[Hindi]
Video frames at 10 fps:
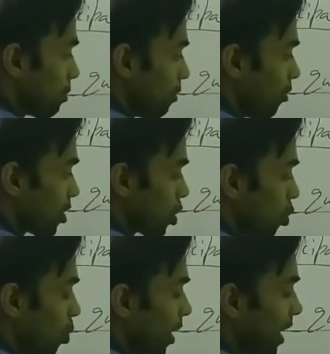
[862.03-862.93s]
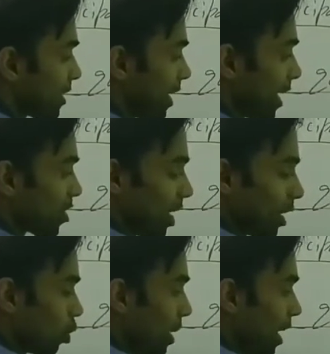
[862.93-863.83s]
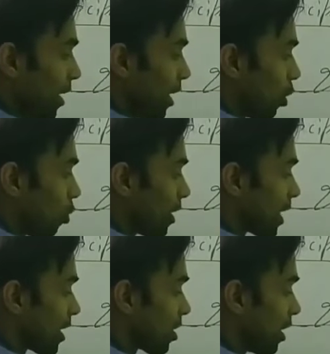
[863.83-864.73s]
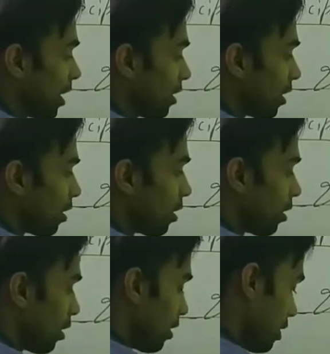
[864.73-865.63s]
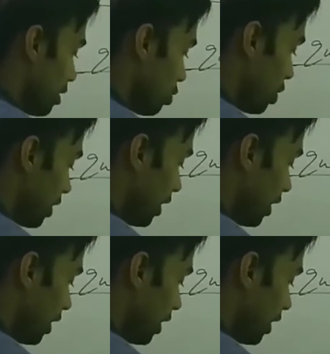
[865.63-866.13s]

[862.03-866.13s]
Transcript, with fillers: जब मैं फर्स्ट टू क्वाड्रेंट्स लेके चला था तो मैं एंटी क्लॉकवाइज डायरेक्शन ले रहा था ये जो